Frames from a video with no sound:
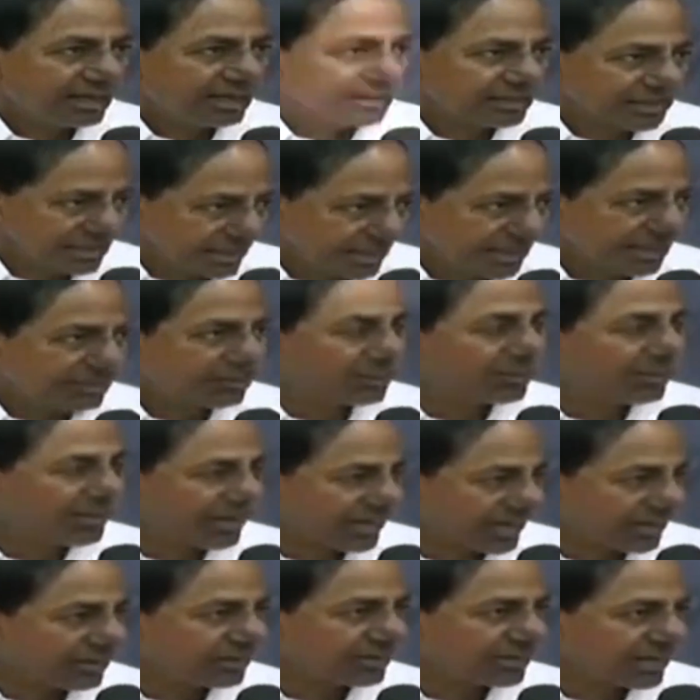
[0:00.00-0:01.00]
ఇట్లా
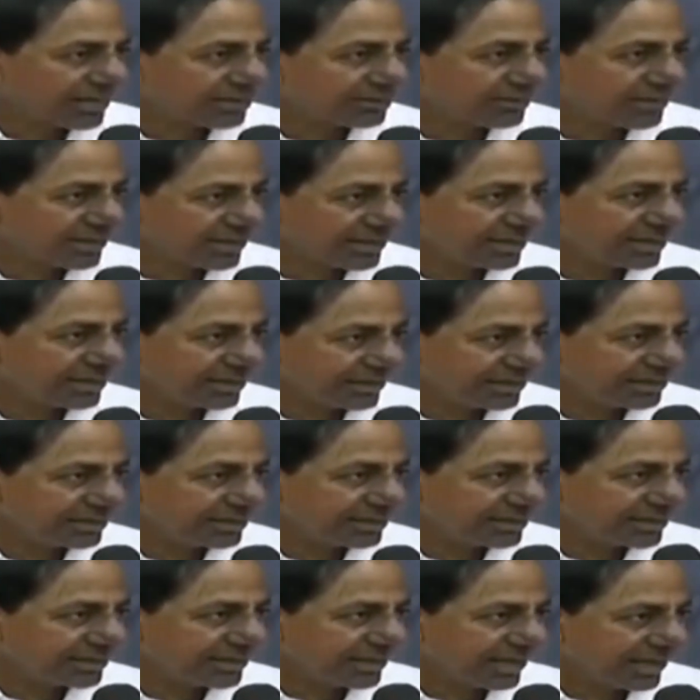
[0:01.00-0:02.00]
అరవమాలలు ఉండేటువంటి
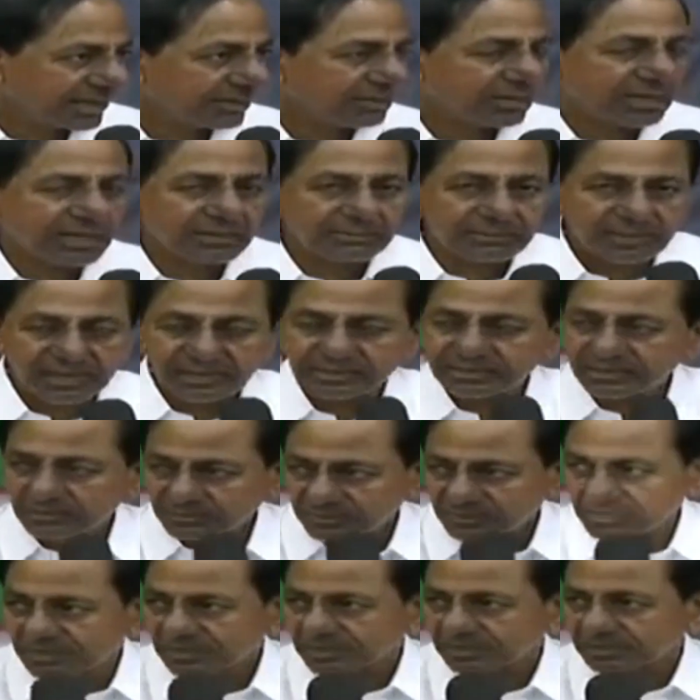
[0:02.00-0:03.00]
అరవాల ప్రాంతం
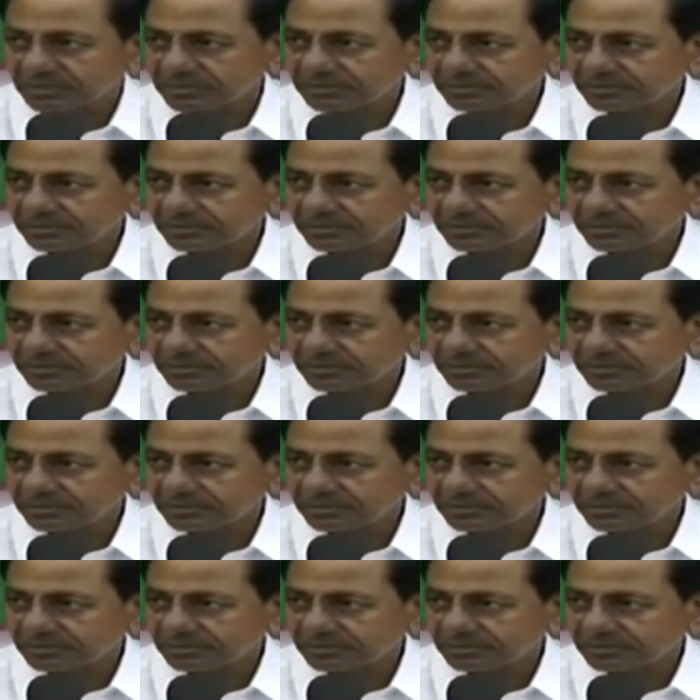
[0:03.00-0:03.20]
ఉంటుంది